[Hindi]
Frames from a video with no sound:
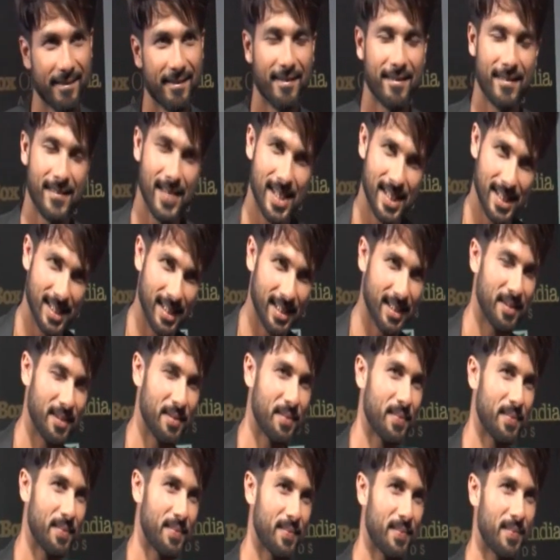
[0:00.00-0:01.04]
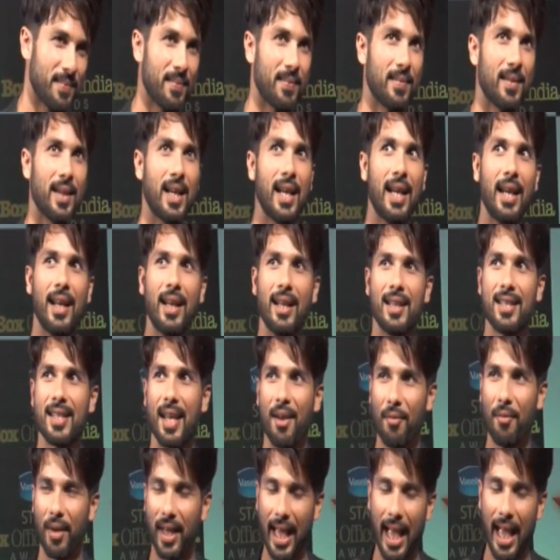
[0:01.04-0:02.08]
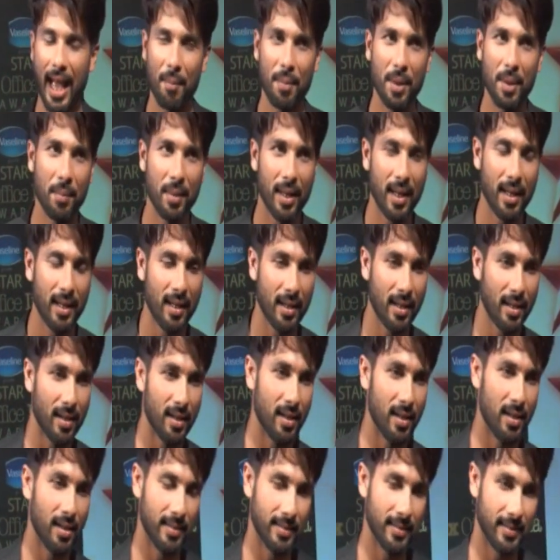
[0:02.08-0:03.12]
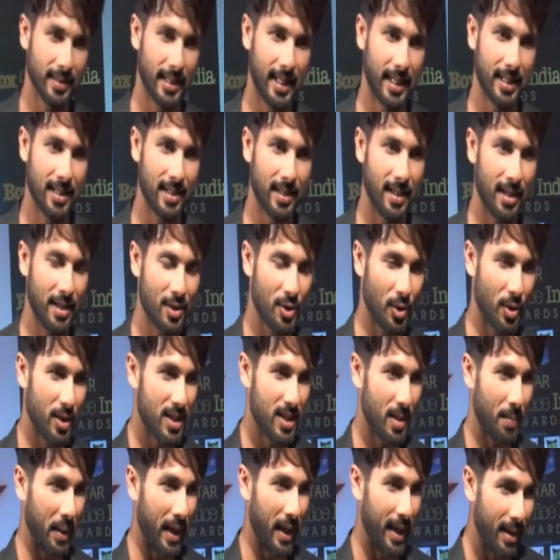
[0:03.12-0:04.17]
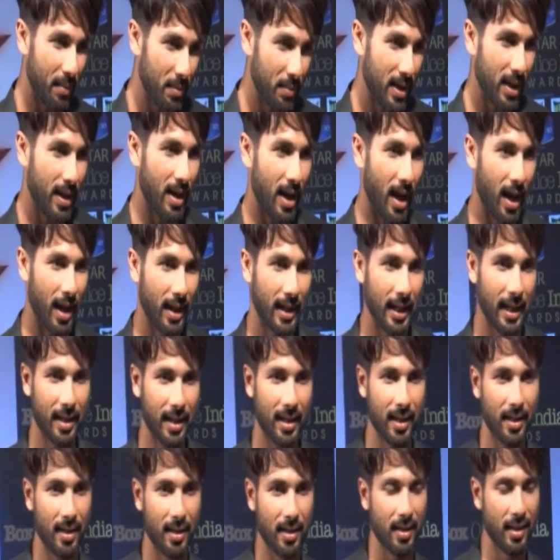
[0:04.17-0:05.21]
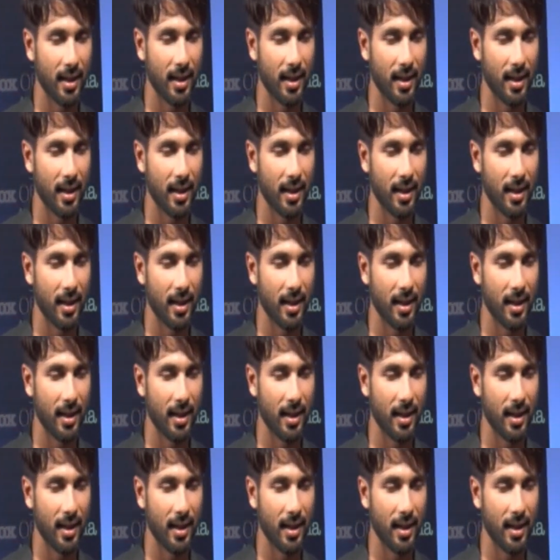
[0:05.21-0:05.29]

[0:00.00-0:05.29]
जी आई एम वेरी हैप्पी मैंने हैदर रिलीज़ होने से पहले भी ये कहा था कि